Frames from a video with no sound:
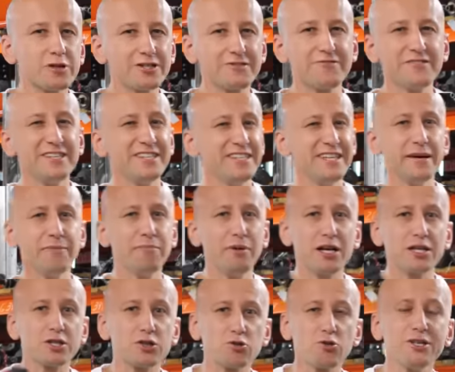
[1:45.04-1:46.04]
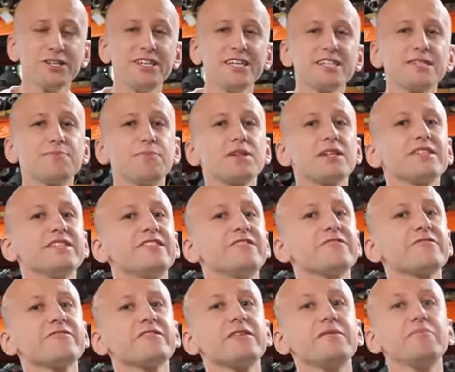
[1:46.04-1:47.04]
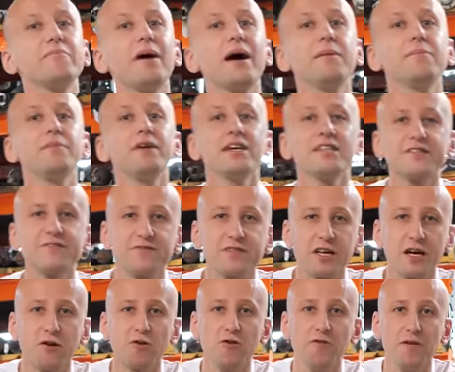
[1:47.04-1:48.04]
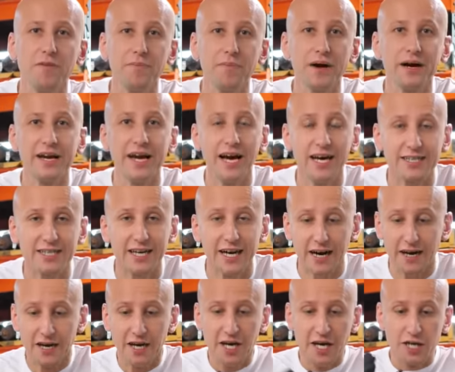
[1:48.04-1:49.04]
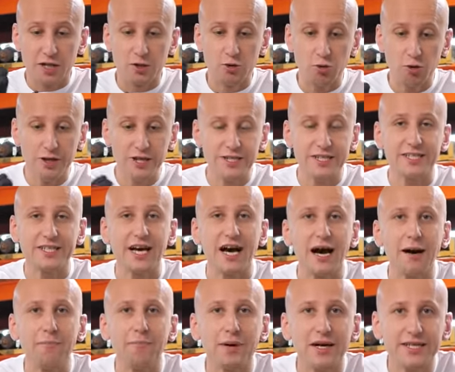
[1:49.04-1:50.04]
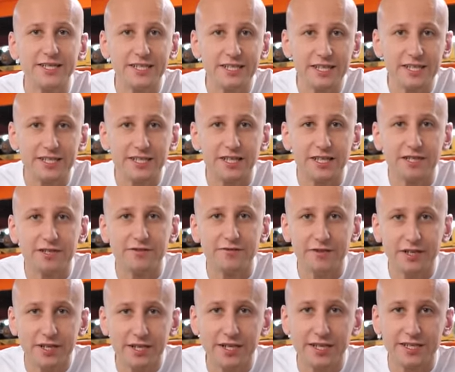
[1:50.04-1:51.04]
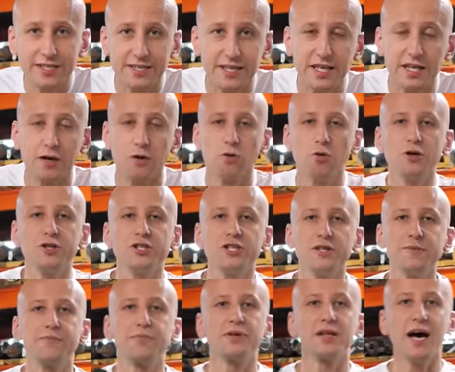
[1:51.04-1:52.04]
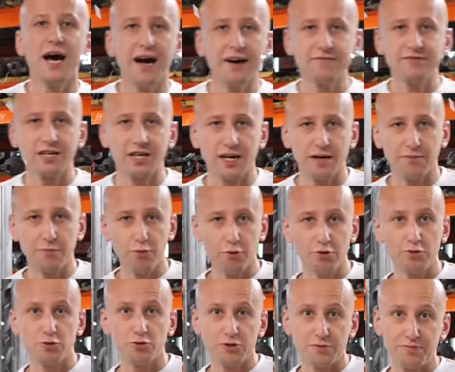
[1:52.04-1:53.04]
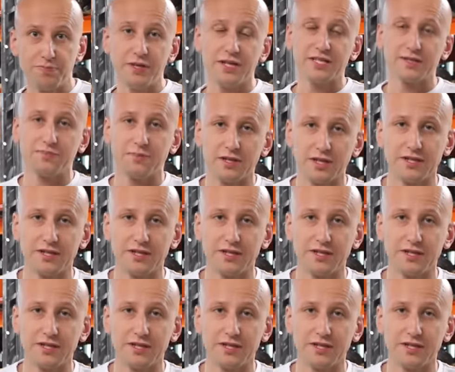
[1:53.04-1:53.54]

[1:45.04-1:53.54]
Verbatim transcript: свойствен небольшой несбалансированный момент второго порядка. То есть оппозитные двигатели очень плавно работают без